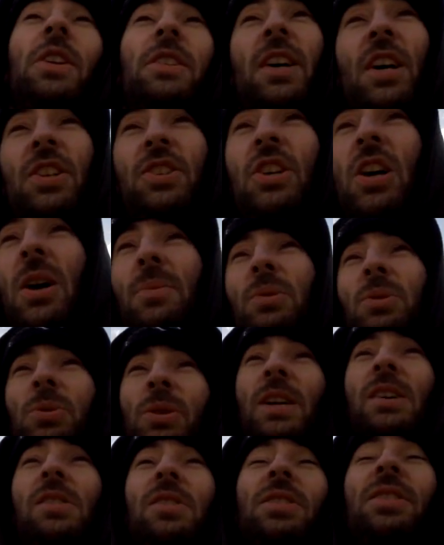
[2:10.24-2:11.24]
der Touch kam gut
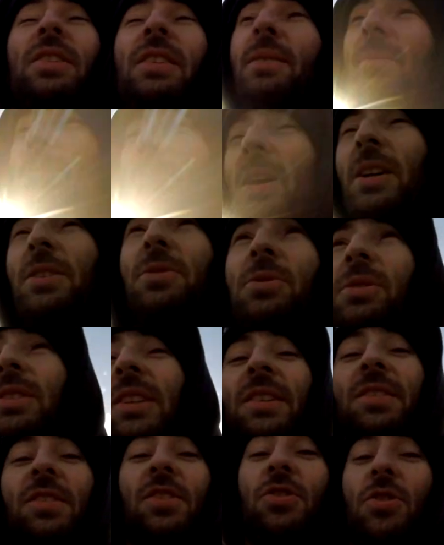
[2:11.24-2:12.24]
raus, Ball
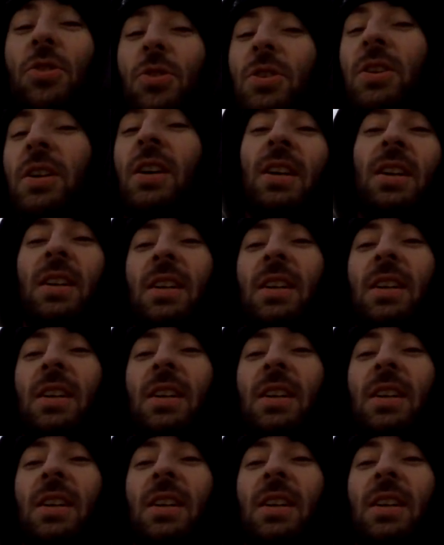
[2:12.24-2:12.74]
rotiert sich schön.